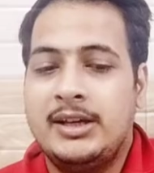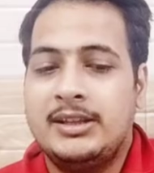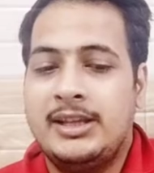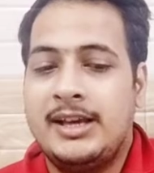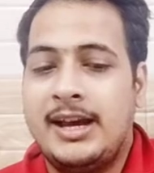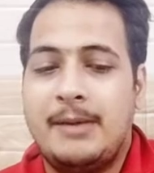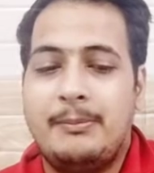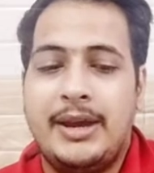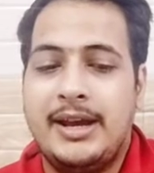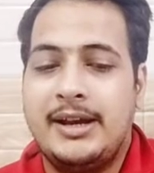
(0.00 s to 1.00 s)
दियाना
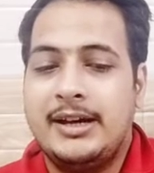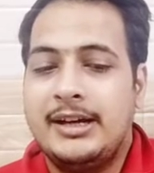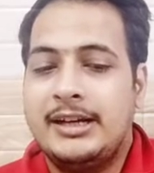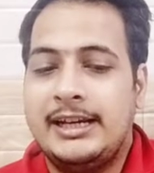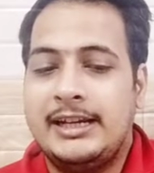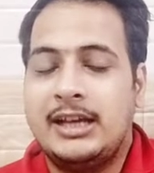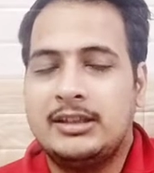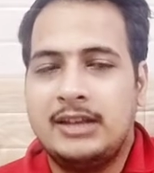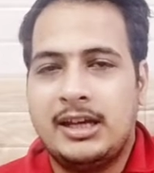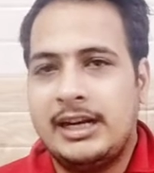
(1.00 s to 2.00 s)
बेग नीदा
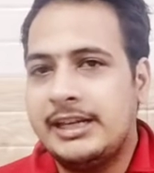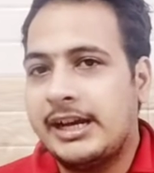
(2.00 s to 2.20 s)
दर इनकी